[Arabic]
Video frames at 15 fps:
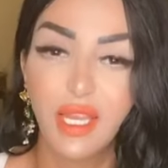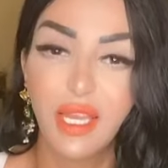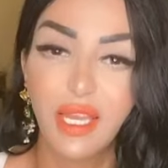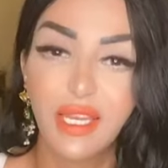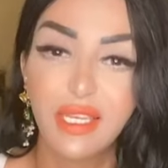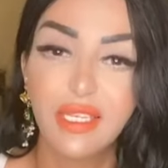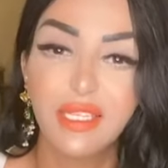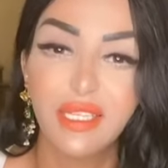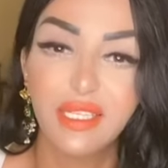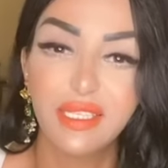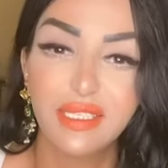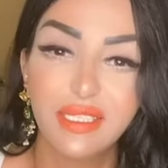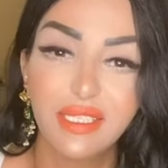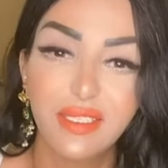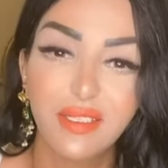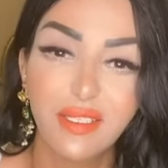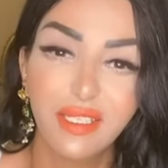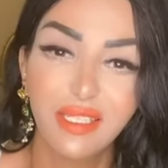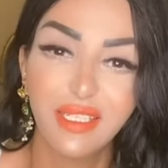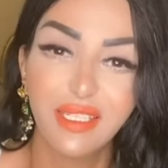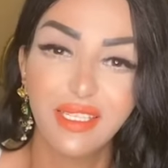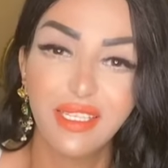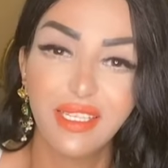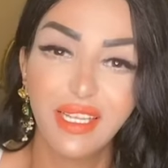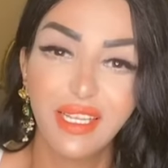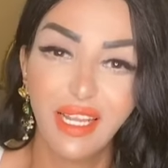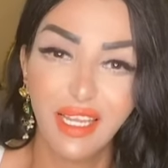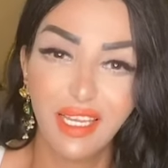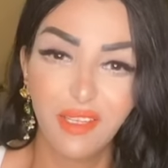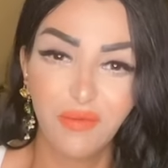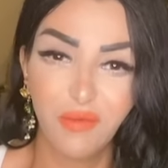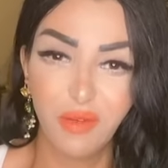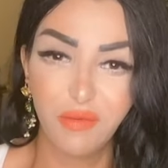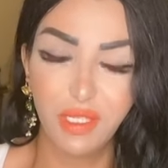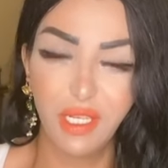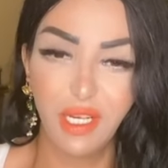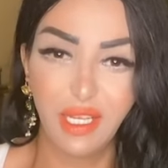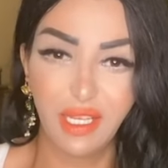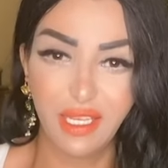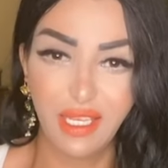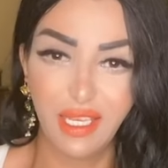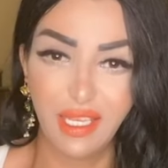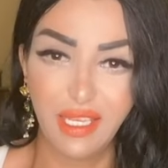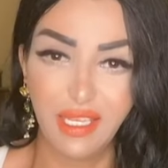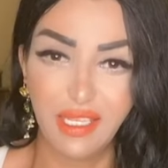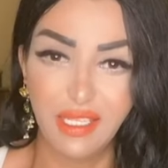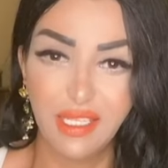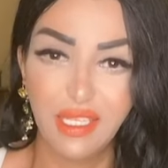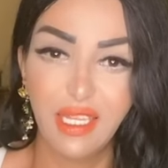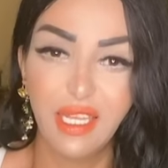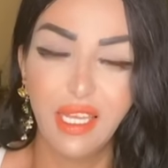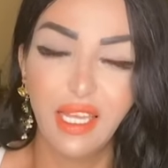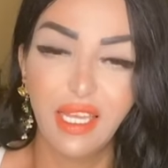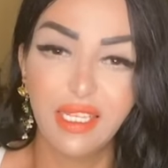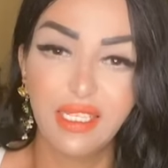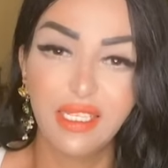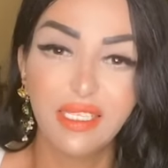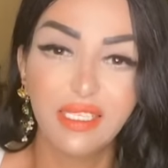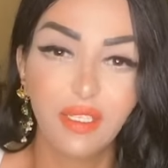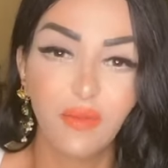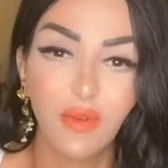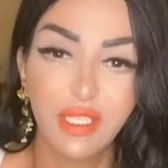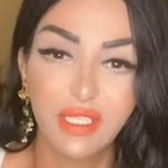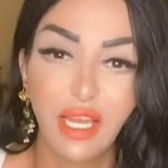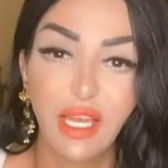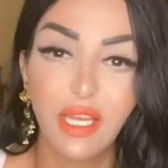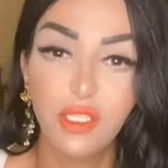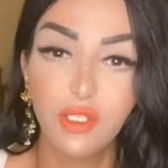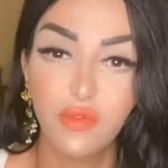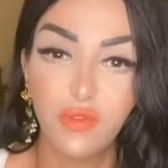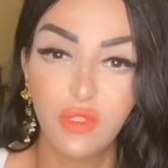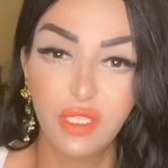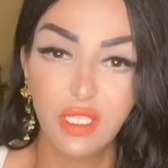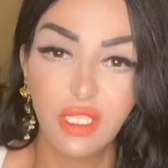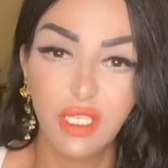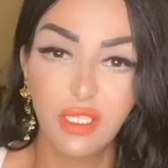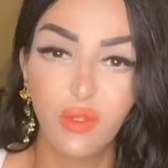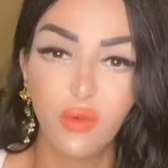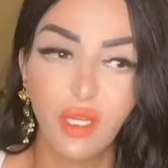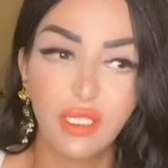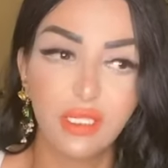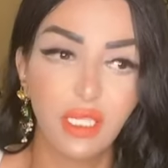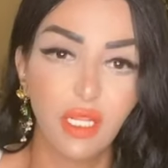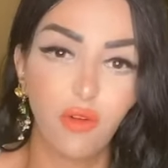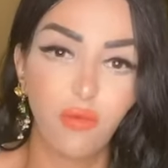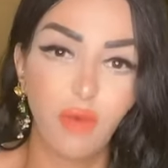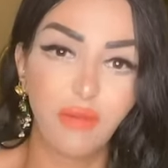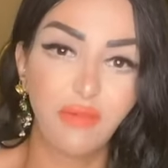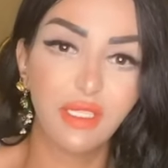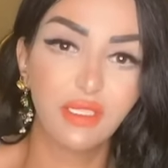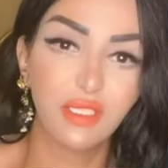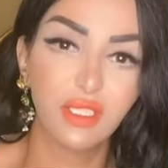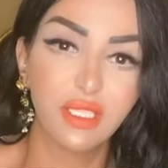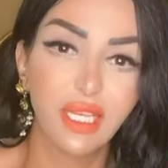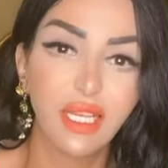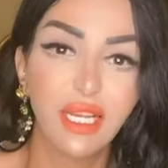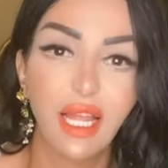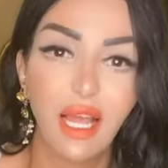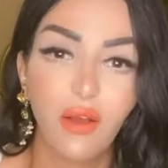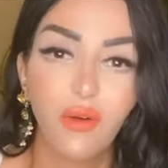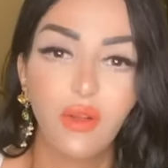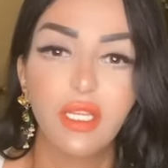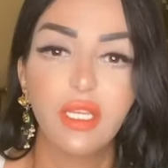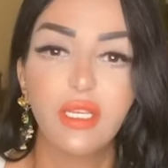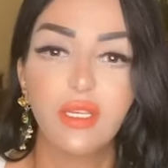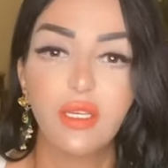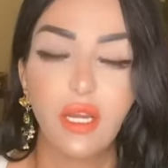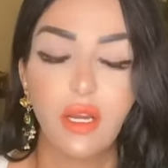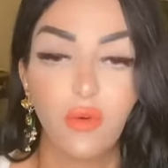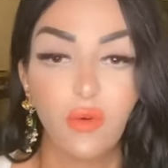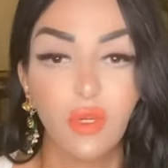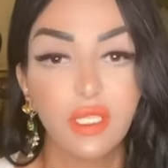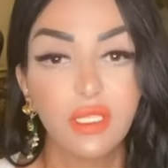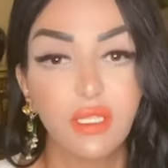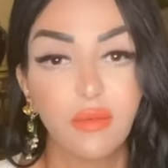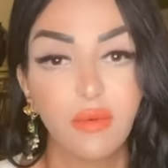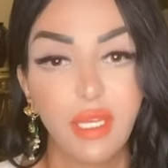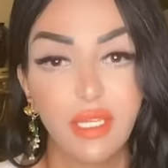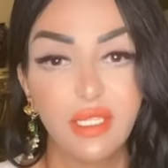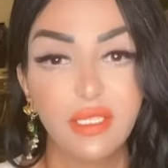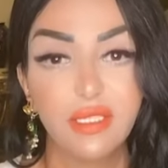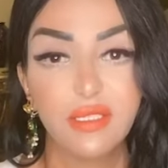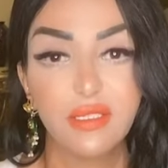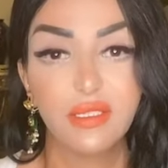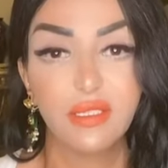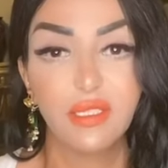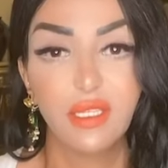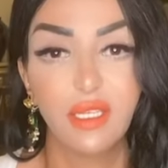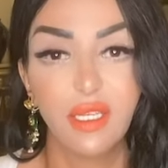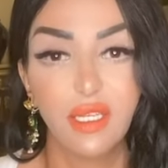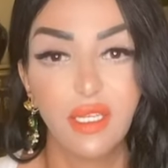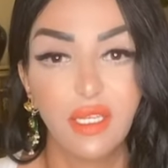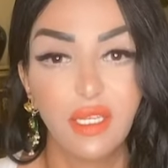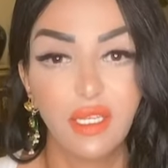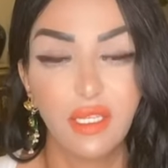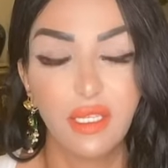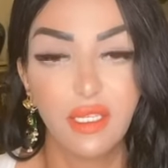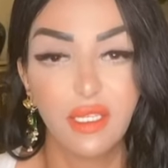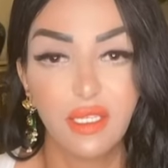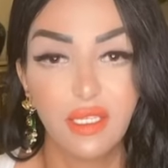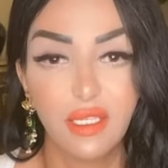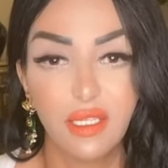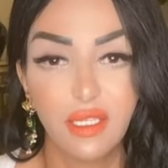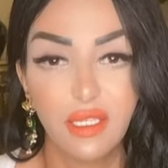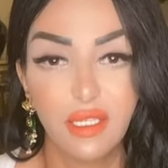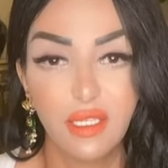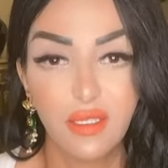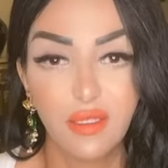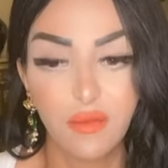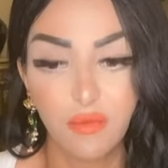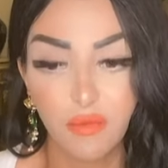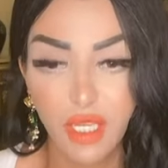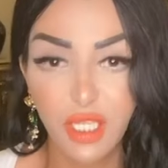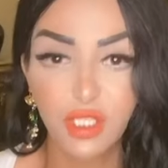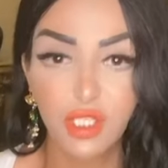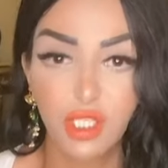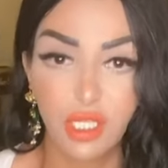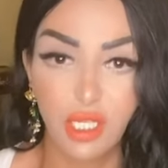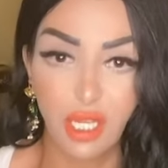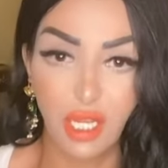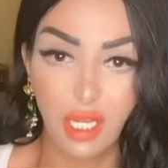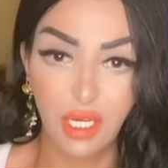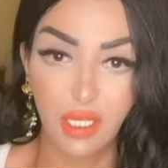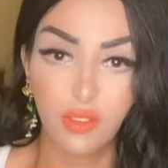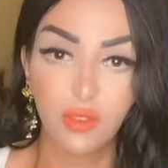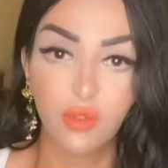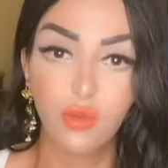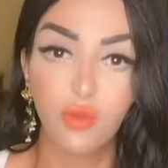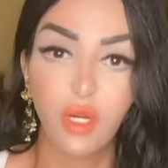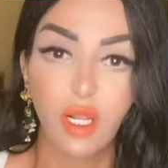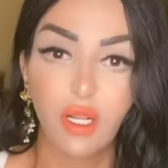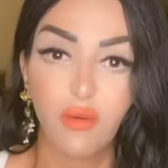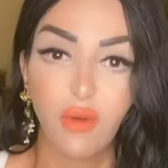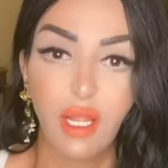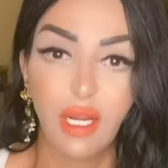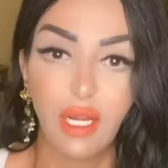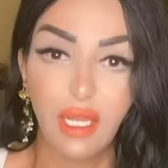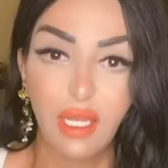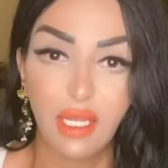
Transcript: هي دي الحكمة من الحكاية ان انت بقيت عايش في الدنيا دلوقتي لو ما عملت زي اللي حواليك او انت بقيت آه، ماشي على جذورك وعلى